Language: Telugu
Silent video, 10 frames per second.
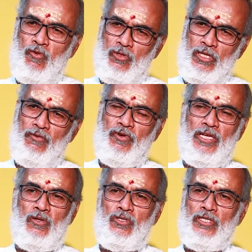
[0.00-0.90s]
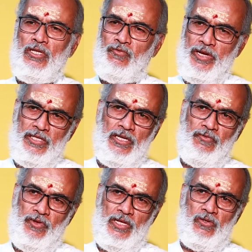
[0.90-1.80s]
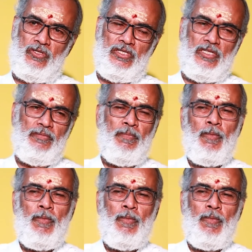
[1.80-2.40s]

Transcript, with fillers: ఫోర్ త్రీ ఫైవ్ అని వచ్చింది ఫైవ్ త్రీ ఫైవ్ అని వచ్చింది